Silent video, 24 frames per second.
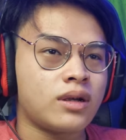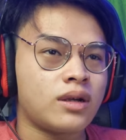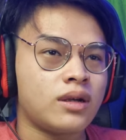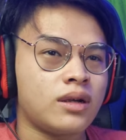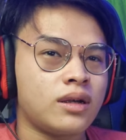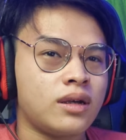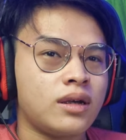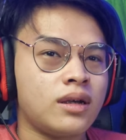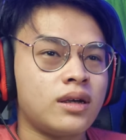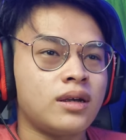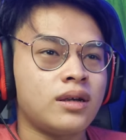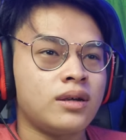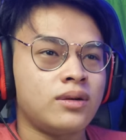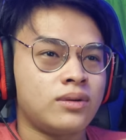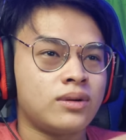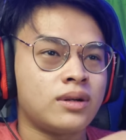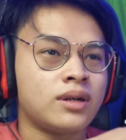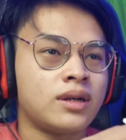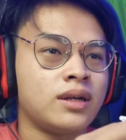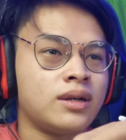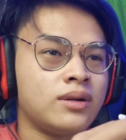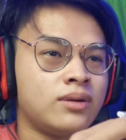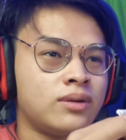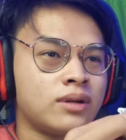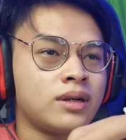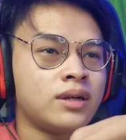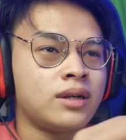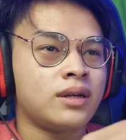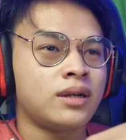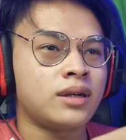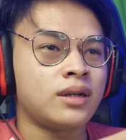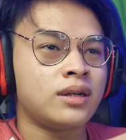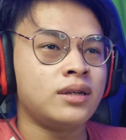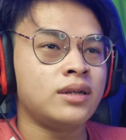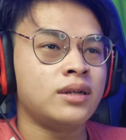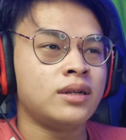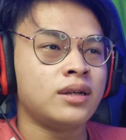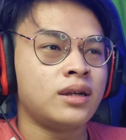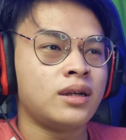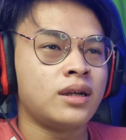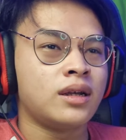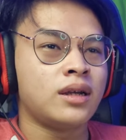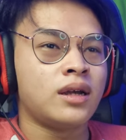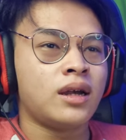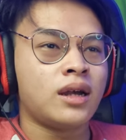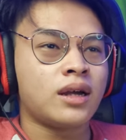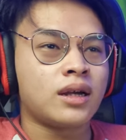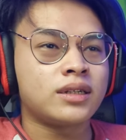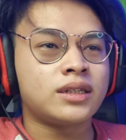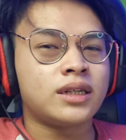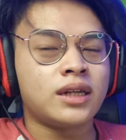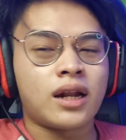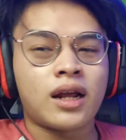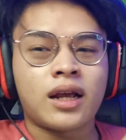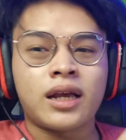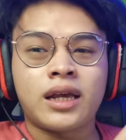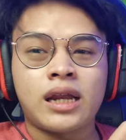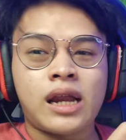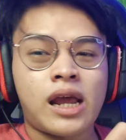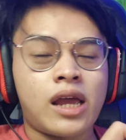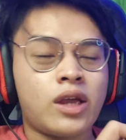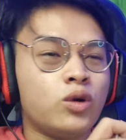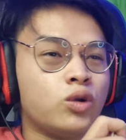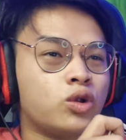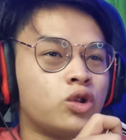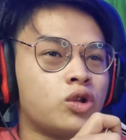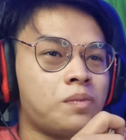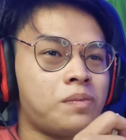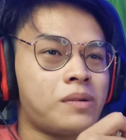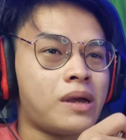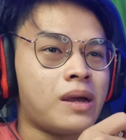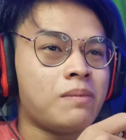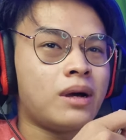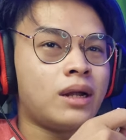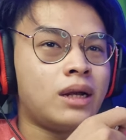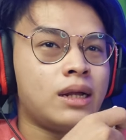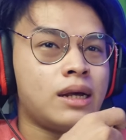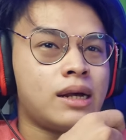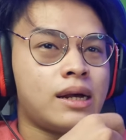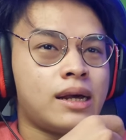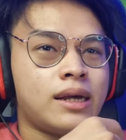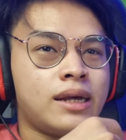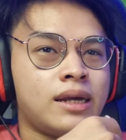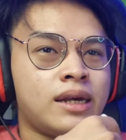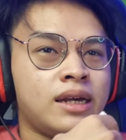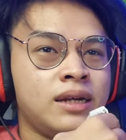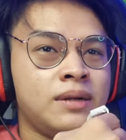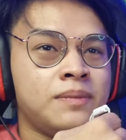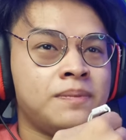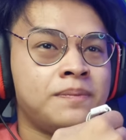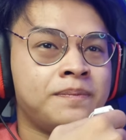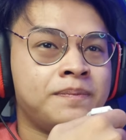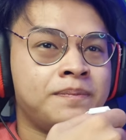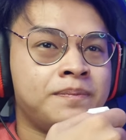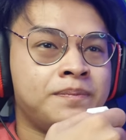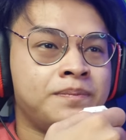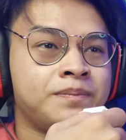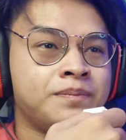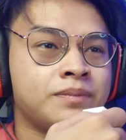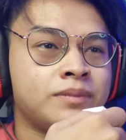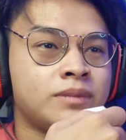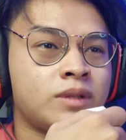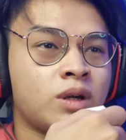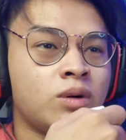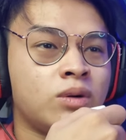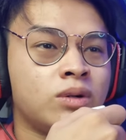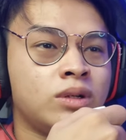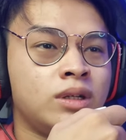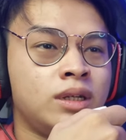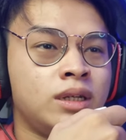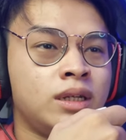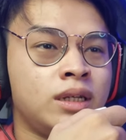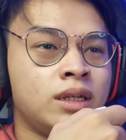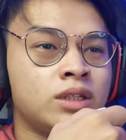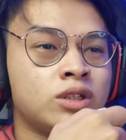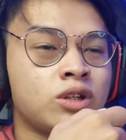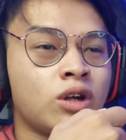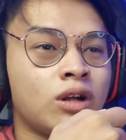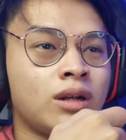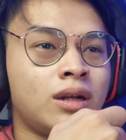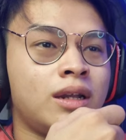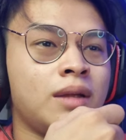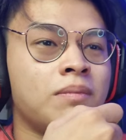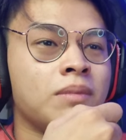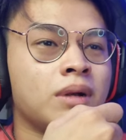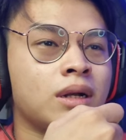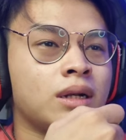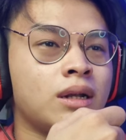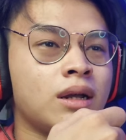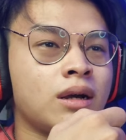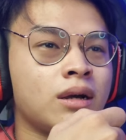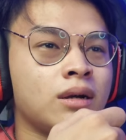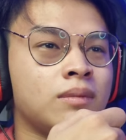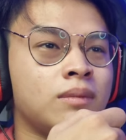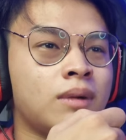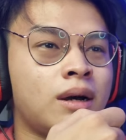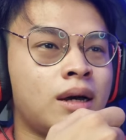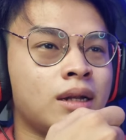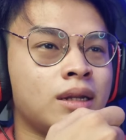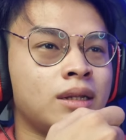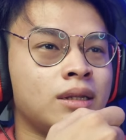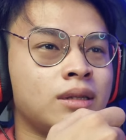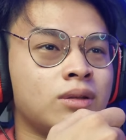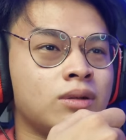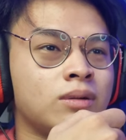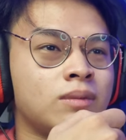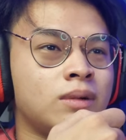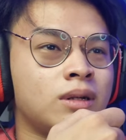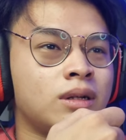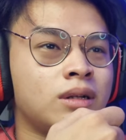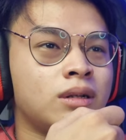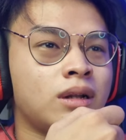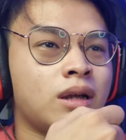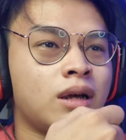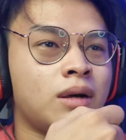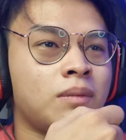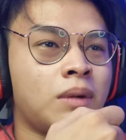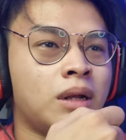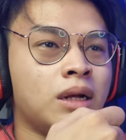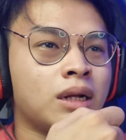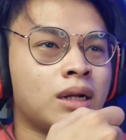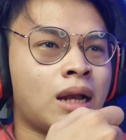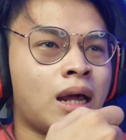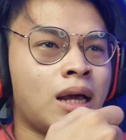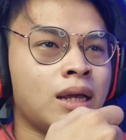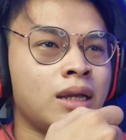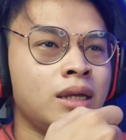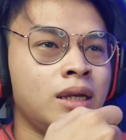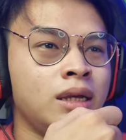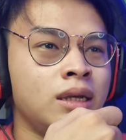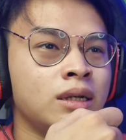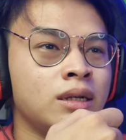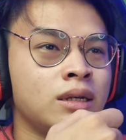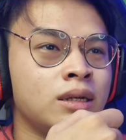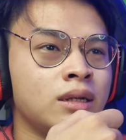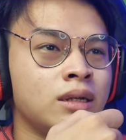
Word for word: Oke, oke, oke. Kira-kira YouTube game ada gak ya tahun ini? Soalnya dia meledak kemarin, terkembar Ah, balik lagi.